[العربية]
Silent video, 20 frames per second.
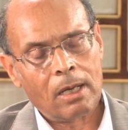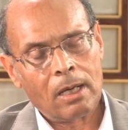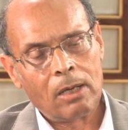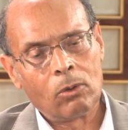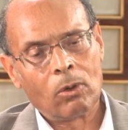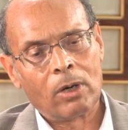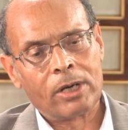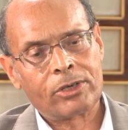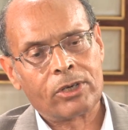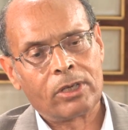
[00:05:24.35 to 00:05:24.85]

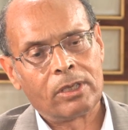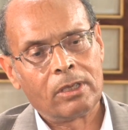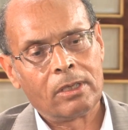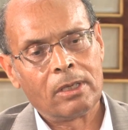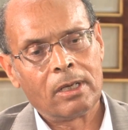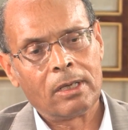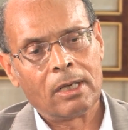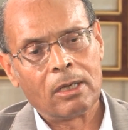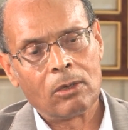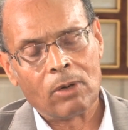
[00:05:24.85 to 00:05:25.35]
لغة
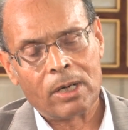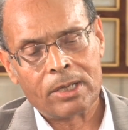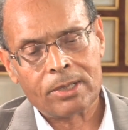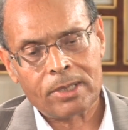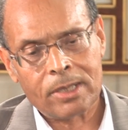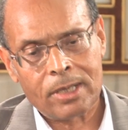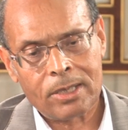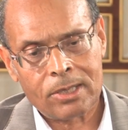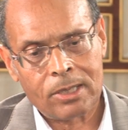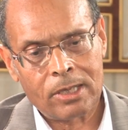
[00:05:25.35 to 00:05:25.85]
جديدة إلى لغة
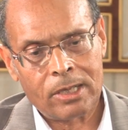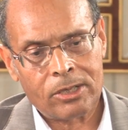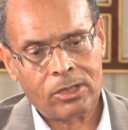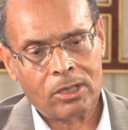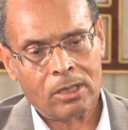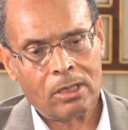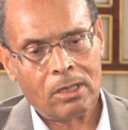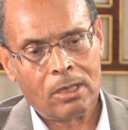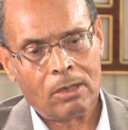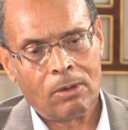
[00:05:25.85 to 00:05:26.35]
سياسية
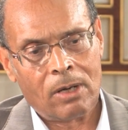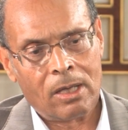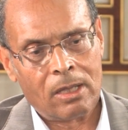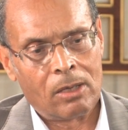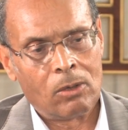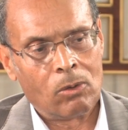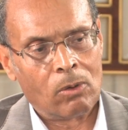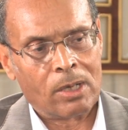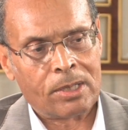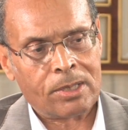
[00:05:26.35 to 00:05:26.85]
جديدة
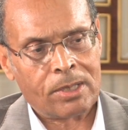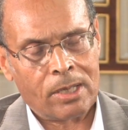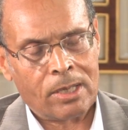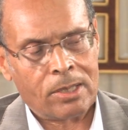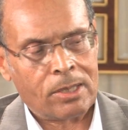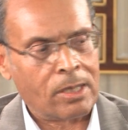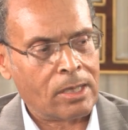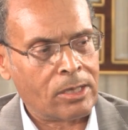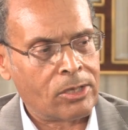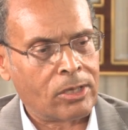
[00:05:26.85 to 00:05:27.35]
وهذه اللغة
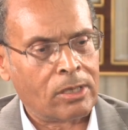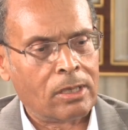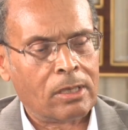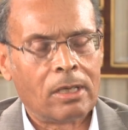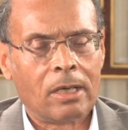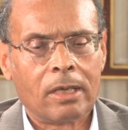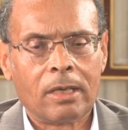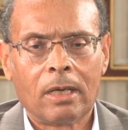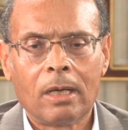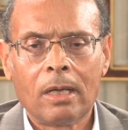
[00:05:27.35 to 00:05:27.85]
السياسية
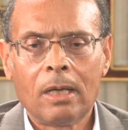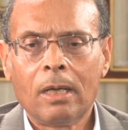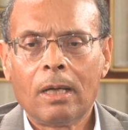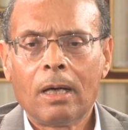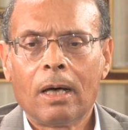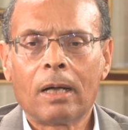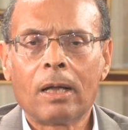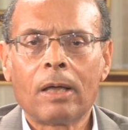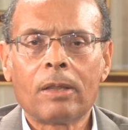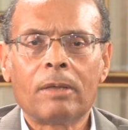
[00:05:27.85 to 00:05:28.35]
الجديدة هي
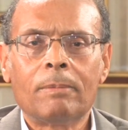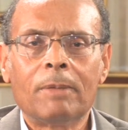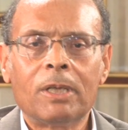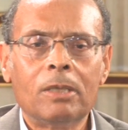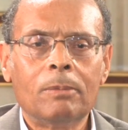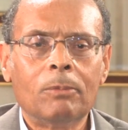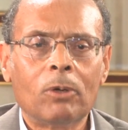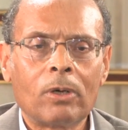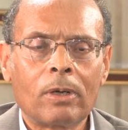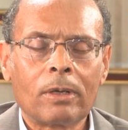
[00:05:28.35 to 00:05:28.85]
الأنظمة
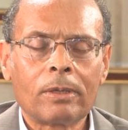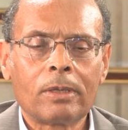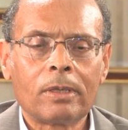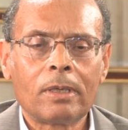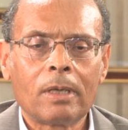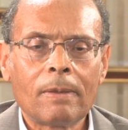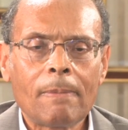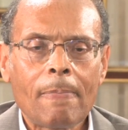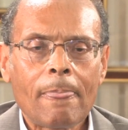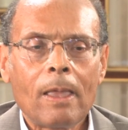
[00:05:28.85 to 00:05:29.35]

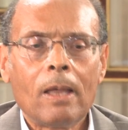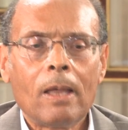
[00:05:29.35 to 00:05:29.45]
الديمقراطية